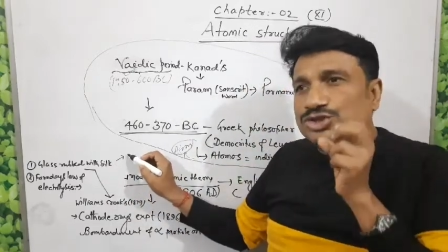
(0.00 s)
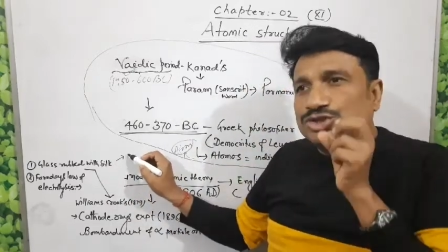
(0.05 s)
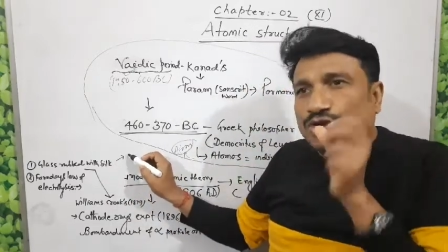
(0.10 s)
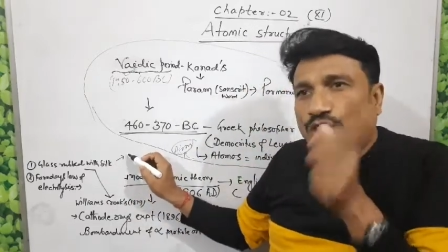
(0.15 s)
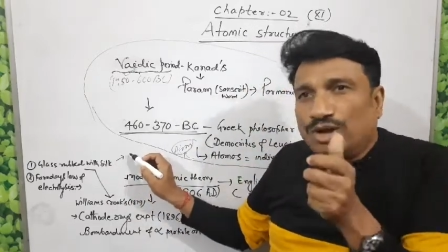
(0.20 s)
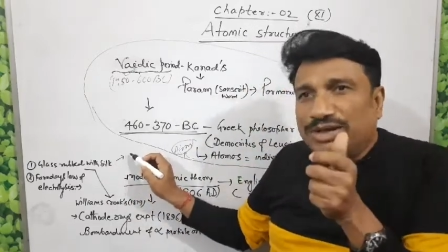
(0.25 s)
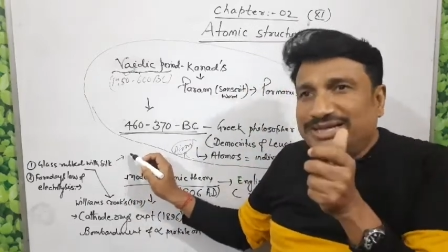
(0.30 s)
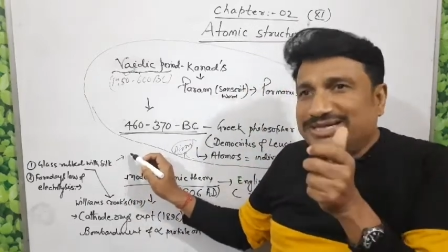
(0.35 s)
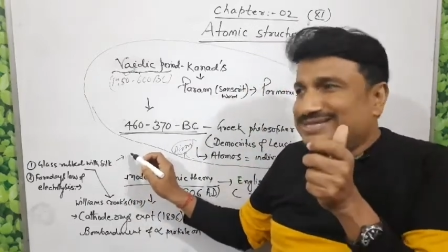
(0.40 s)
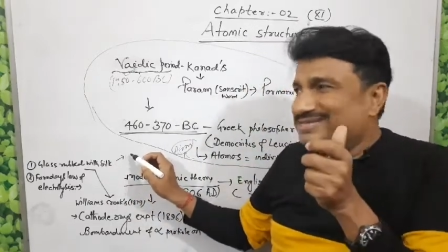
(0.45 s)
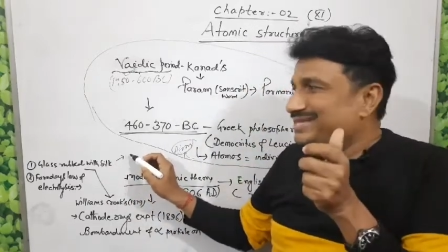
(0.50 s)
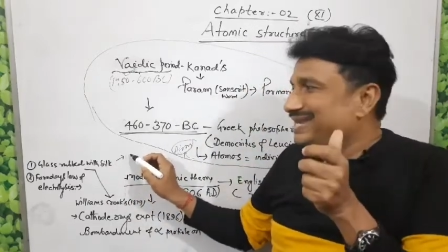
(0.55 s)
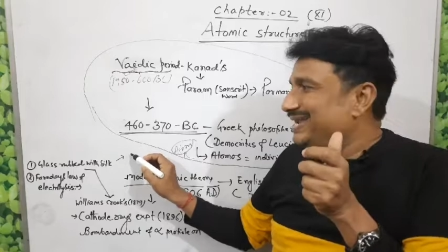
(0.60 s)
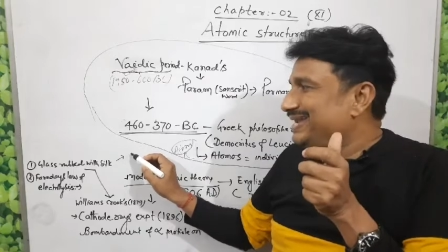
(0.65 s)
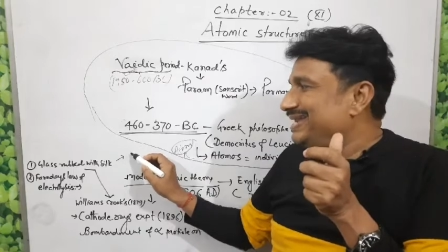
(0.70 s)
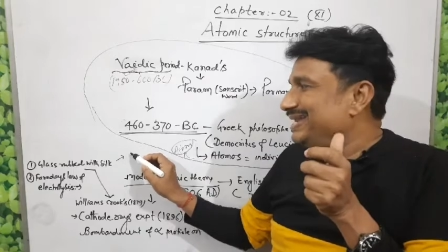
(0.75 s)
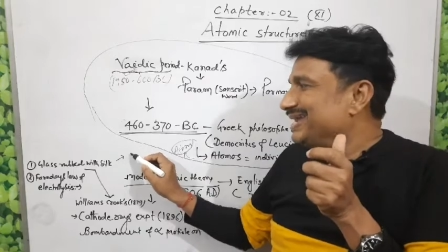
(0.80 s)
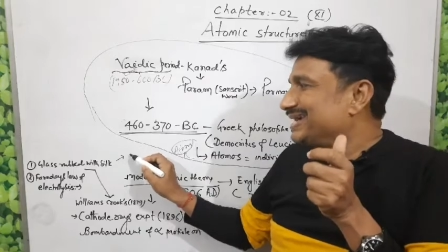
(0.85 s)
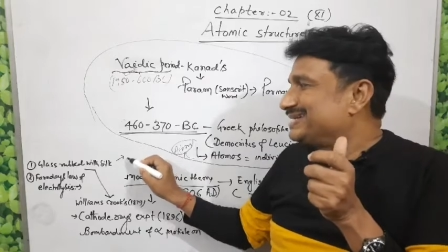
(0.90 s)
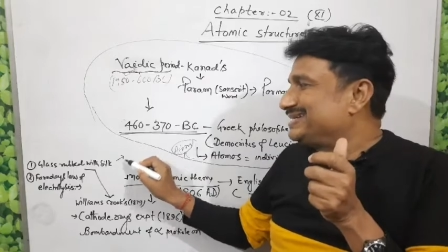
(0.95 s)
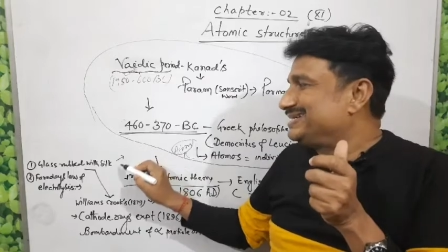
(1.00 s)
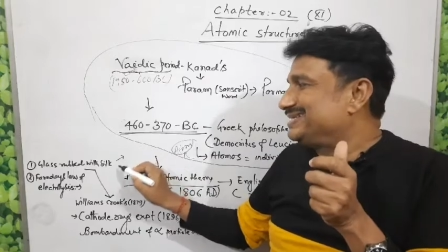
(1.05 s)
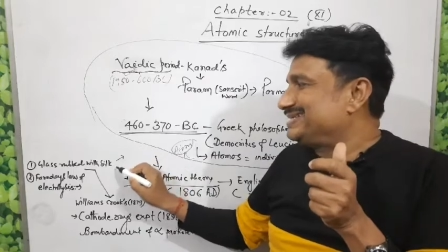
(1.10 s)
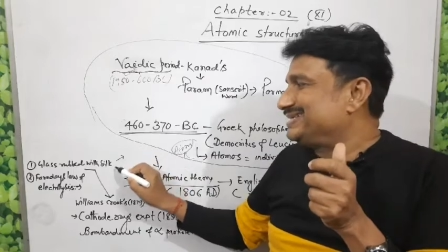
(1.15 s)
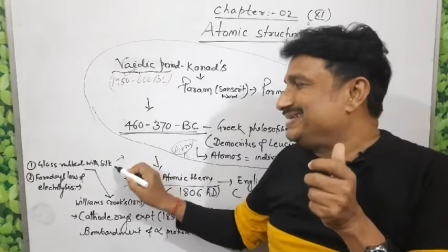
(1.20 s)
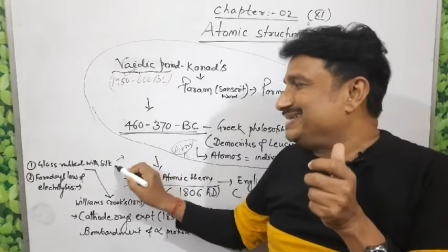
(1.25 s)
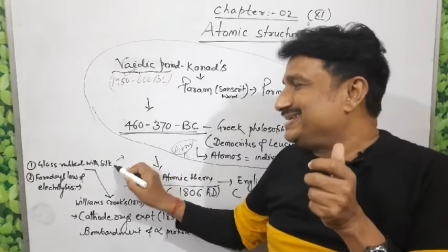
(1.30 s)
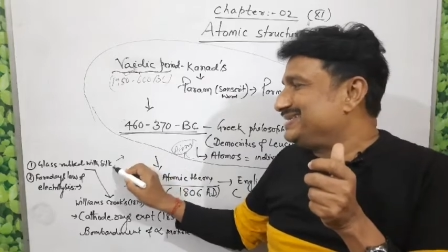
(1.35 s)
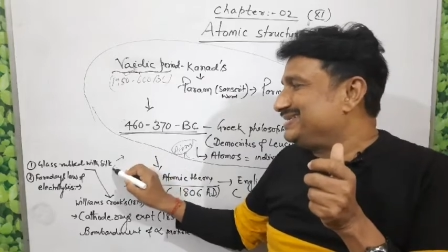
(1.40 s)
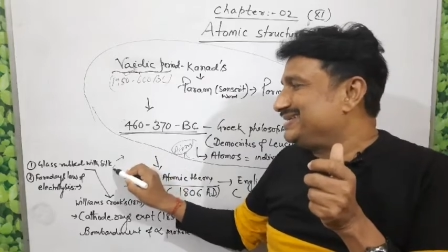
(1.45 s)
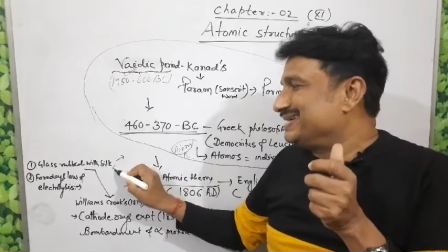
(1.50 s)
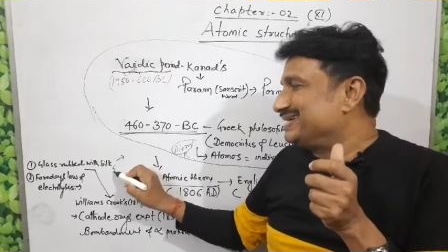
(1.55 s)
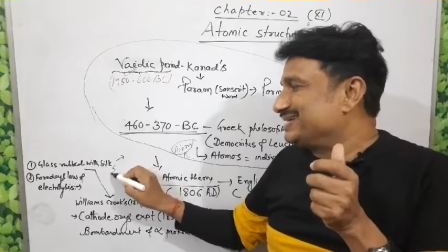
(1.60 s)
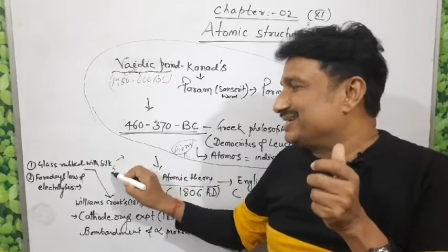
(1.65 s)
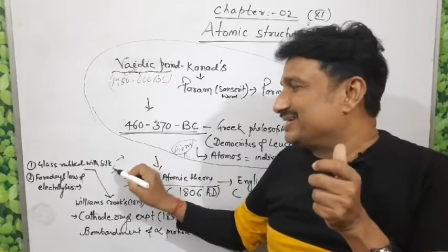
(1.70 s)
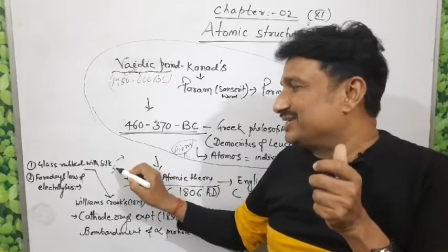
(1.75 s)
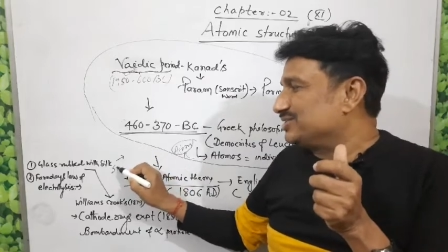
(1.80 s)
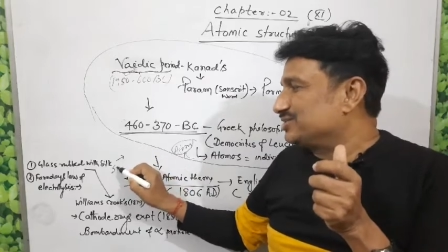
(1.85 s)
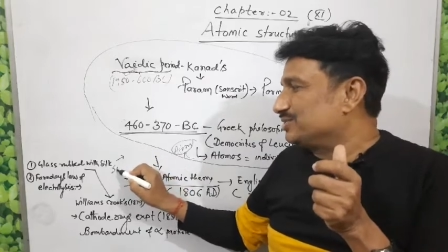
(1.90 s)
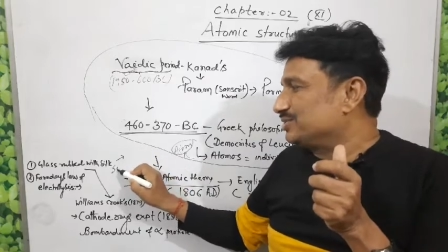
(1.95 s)
सॉलिड से इलेक्ट्रिसिटी
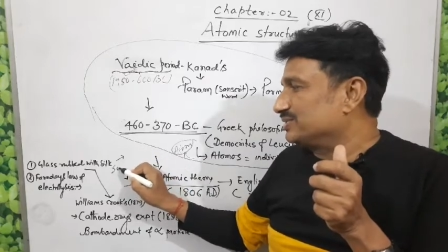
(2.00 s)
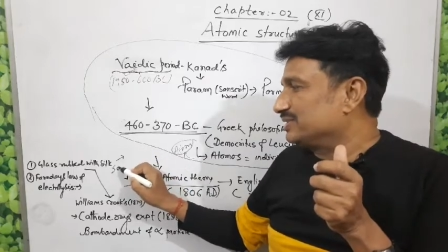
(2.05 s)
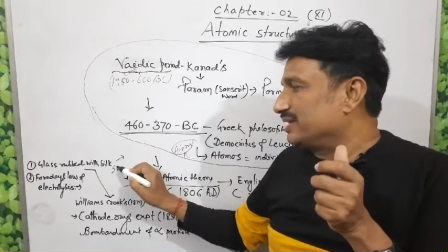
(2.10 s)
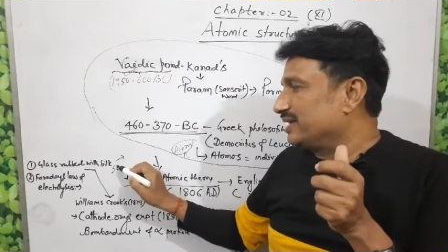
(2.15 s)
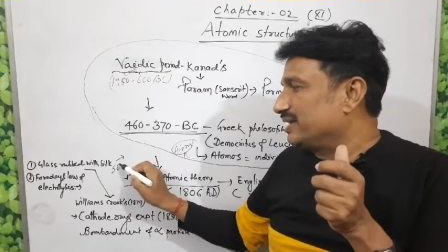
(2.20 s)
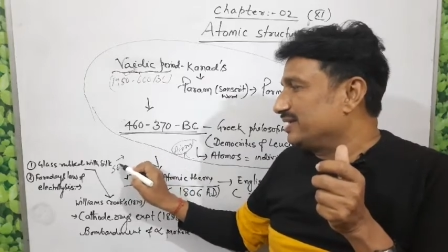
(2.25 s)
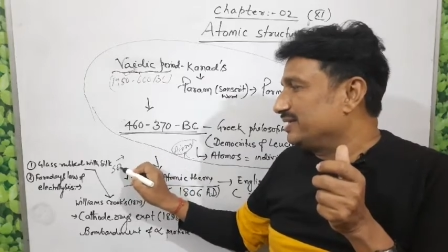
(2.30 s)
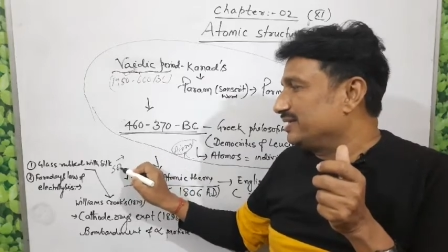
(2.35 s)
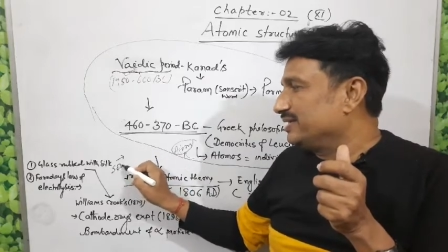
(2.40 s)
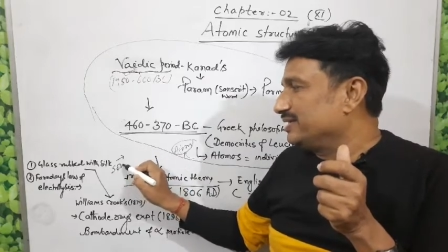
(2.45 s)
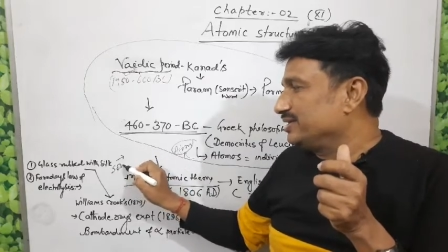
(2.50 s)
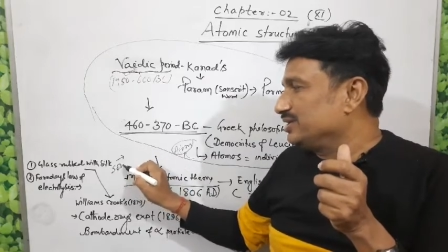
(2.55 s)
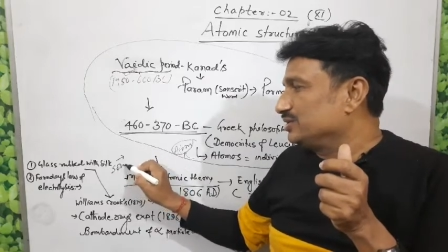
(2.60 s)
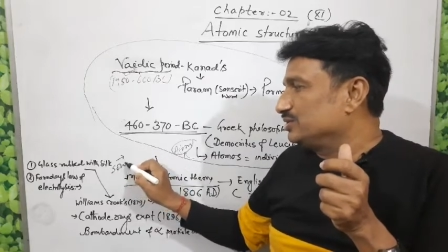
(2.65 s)
जनरेट्स होता है